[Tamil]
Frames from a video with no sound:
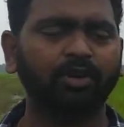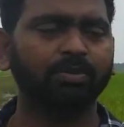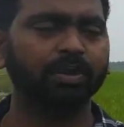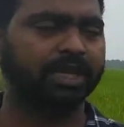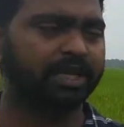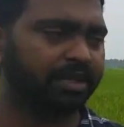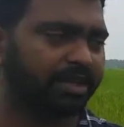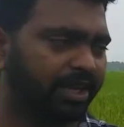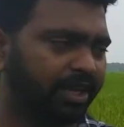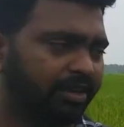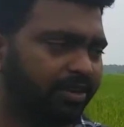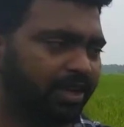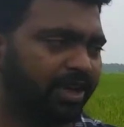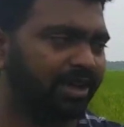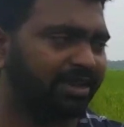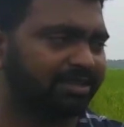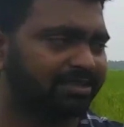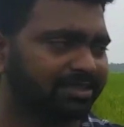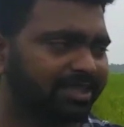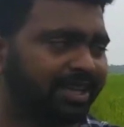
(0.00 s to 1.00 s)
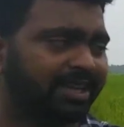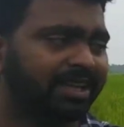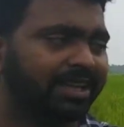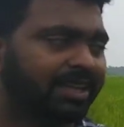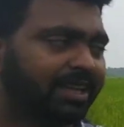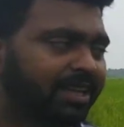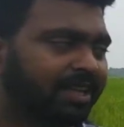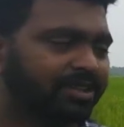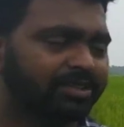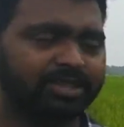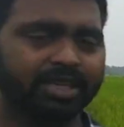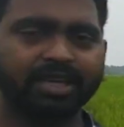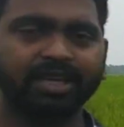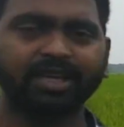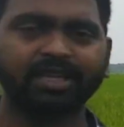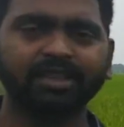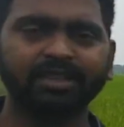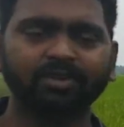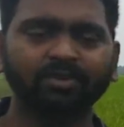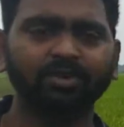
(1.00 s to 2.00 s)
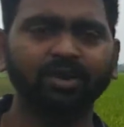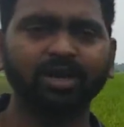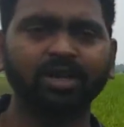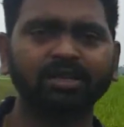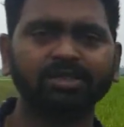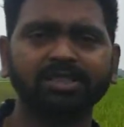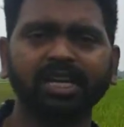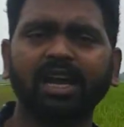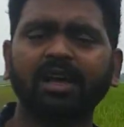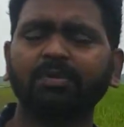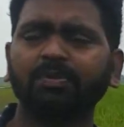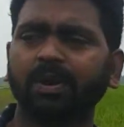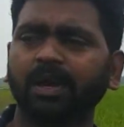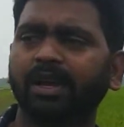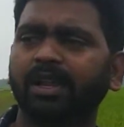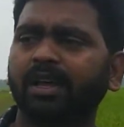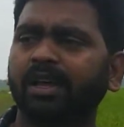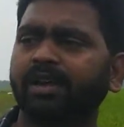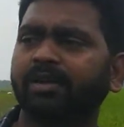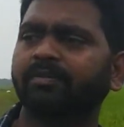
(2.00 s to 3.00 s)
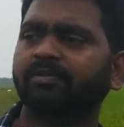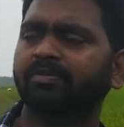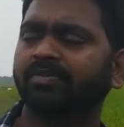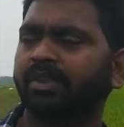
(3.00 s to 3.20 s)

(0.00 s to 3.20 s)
அப்படிங்கிறது என்னோட ஆசை சரி இதை உங்கள்கிட்ட ஷேர் பண்ணலாம்